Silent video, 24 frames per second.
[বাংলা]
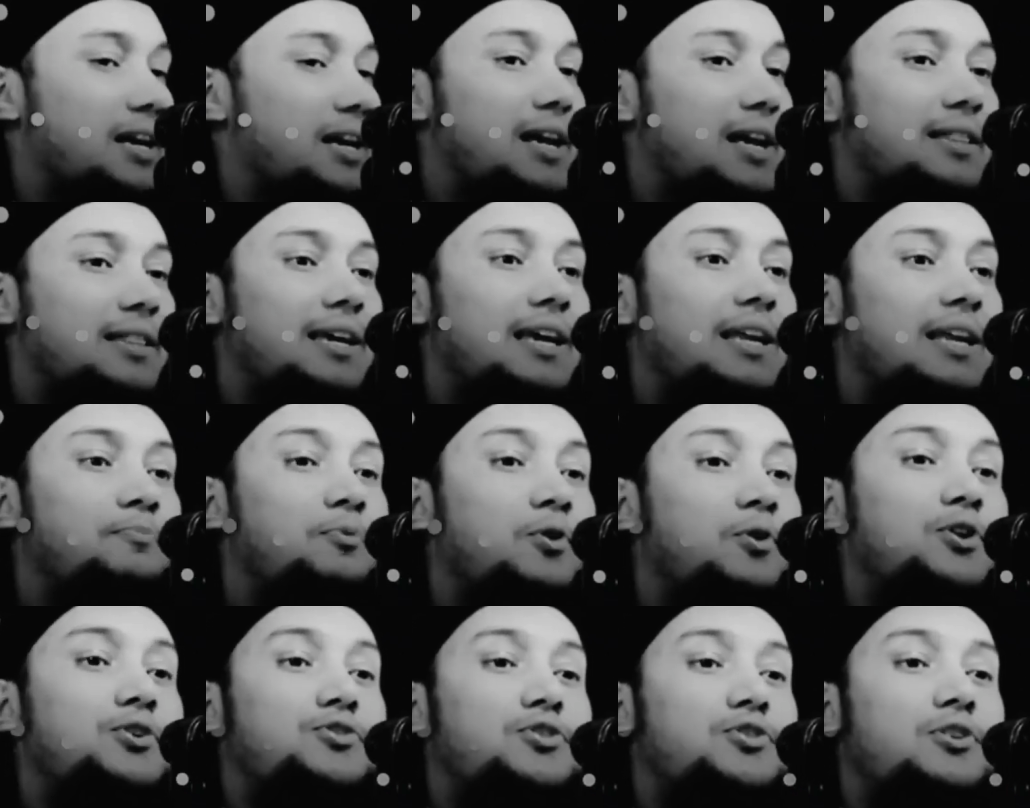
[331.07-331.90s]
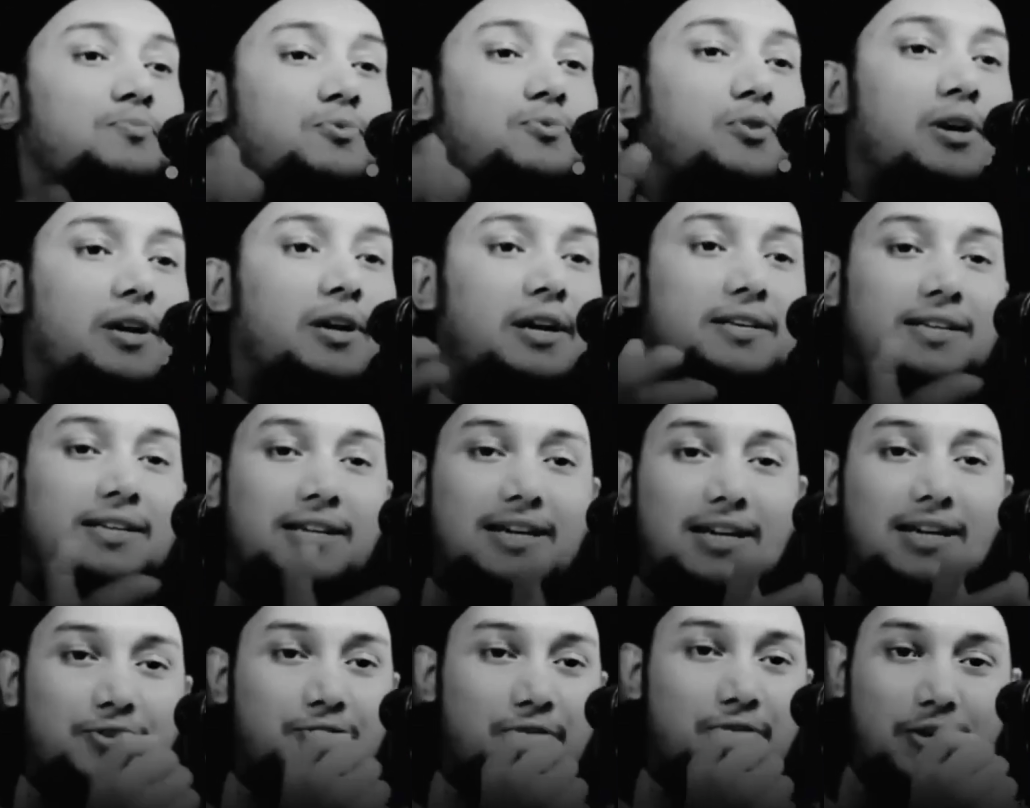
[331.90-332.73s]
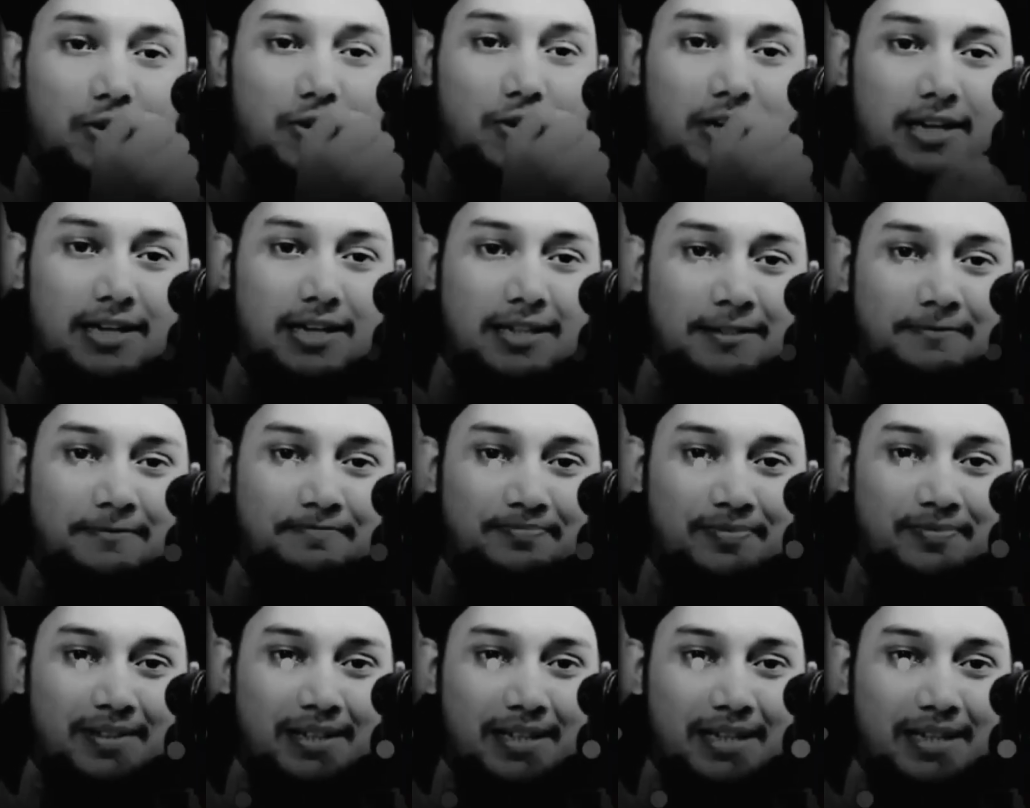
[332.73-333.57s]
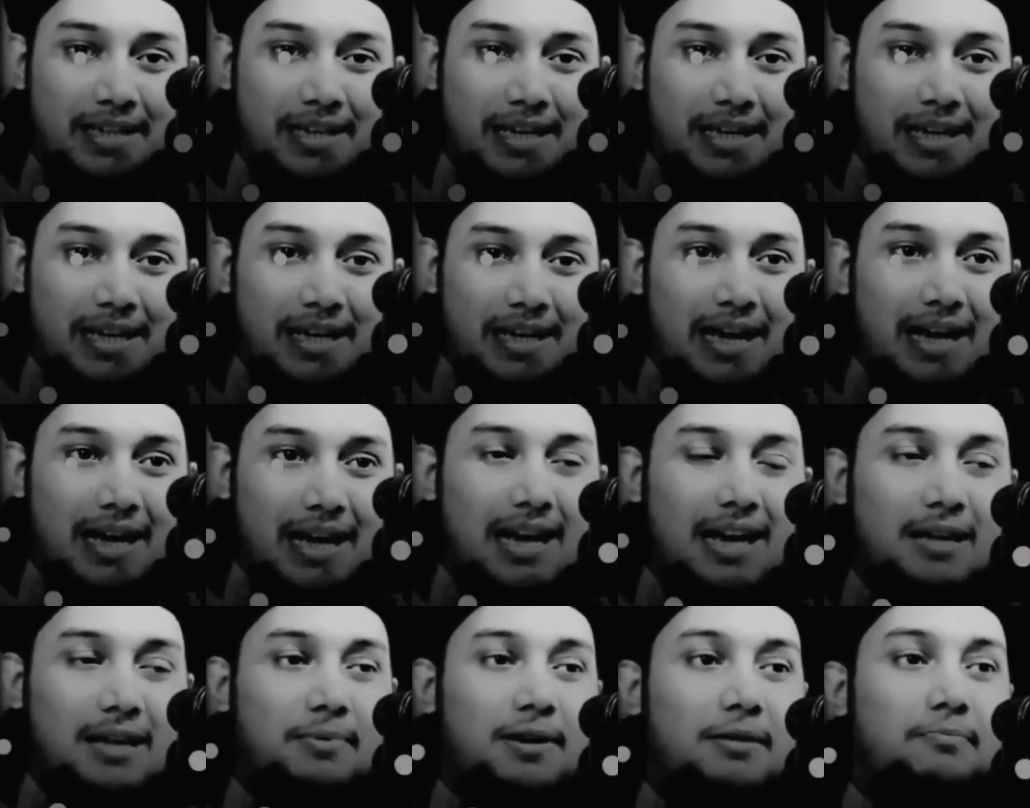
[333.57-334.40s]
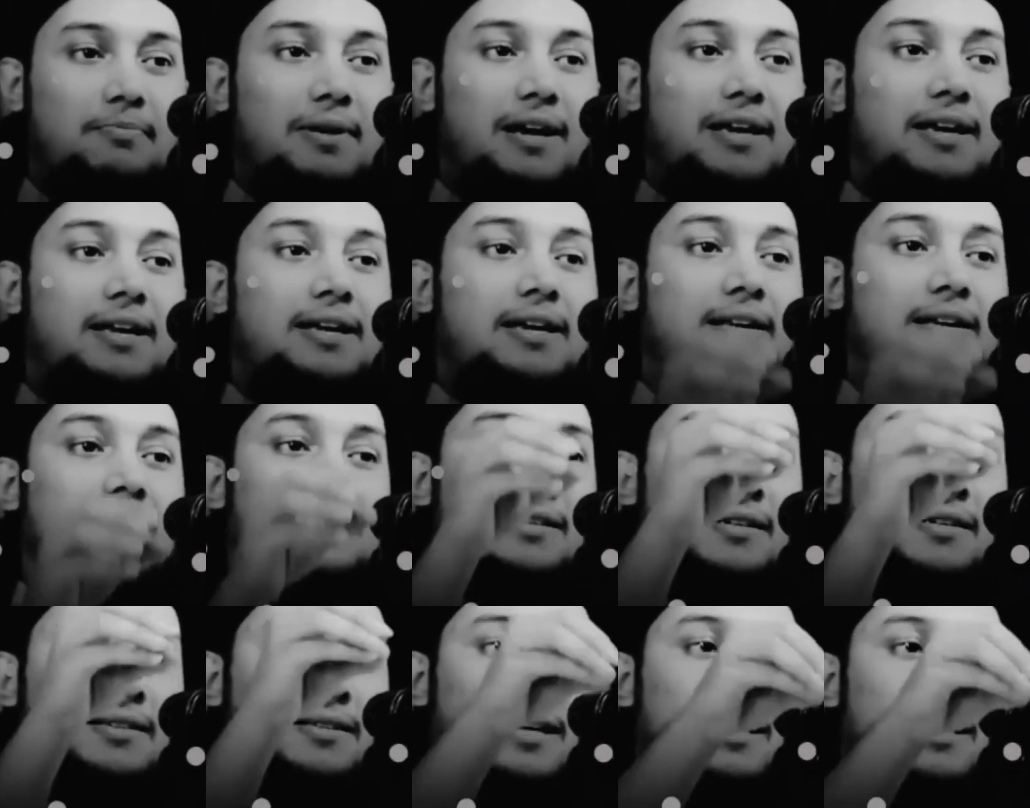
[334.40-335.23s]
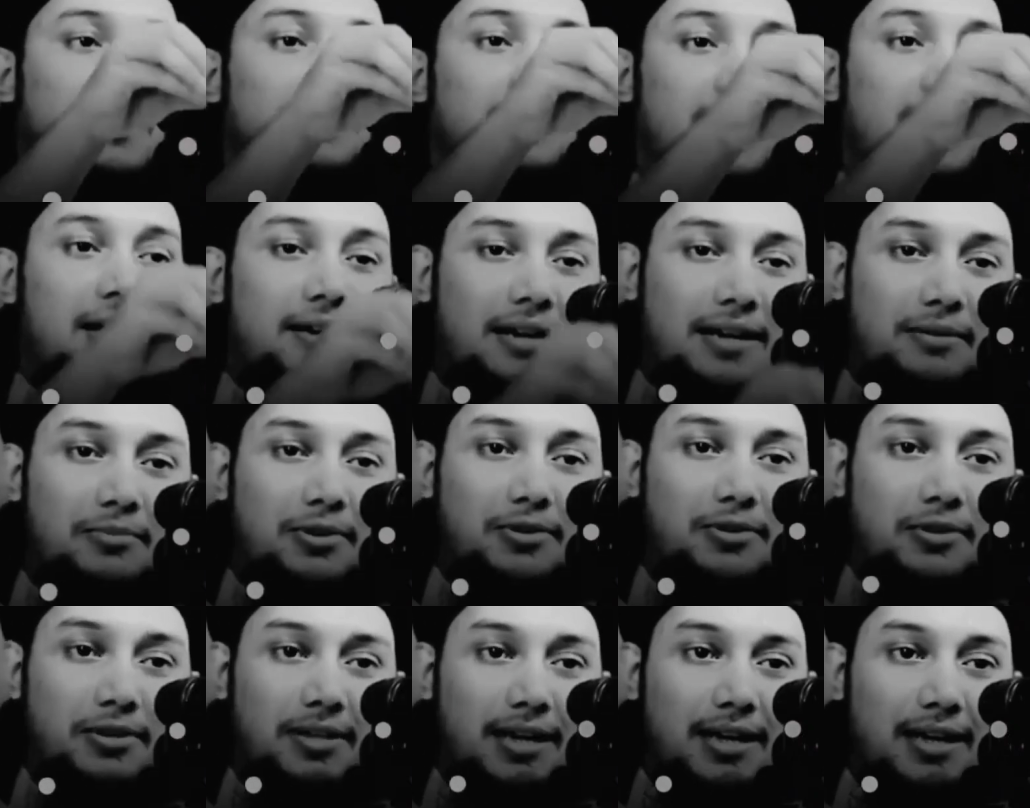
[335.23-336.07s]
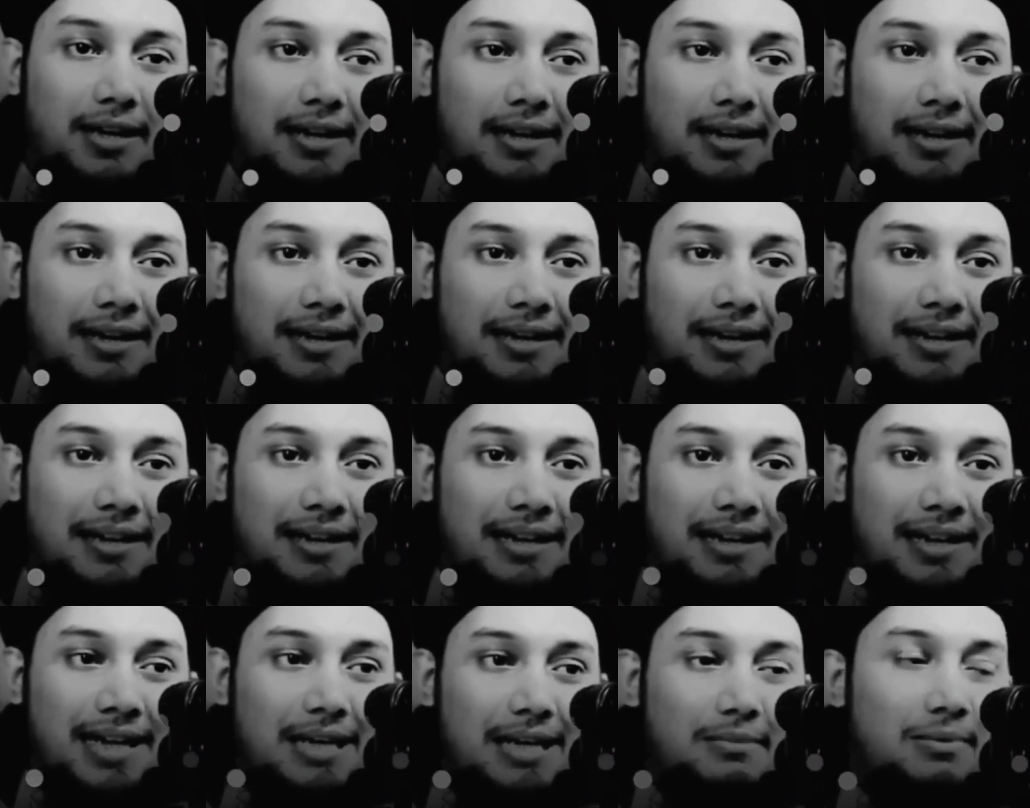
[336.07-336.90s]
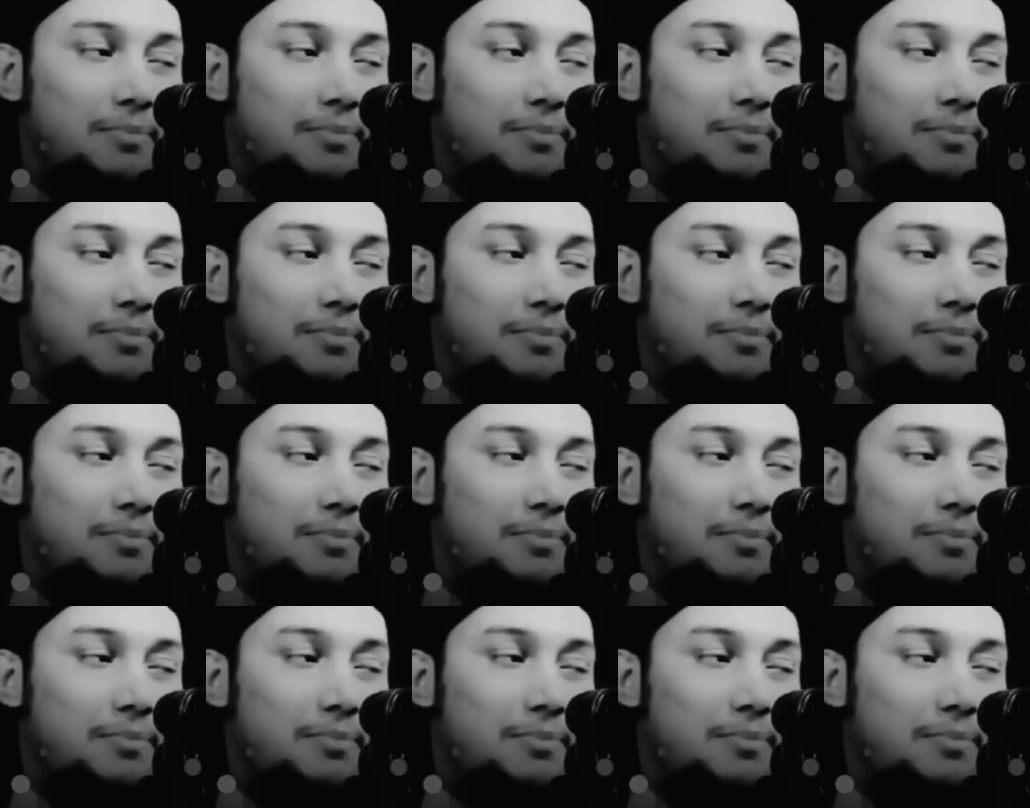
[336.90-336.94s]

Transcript: সারাদিন পরিশ্রম করে রিজিকের জন্য করে না আল্লাহ বাক পাখিকে রিজিক দেন কি চাকরির মধ্য দিয়ে না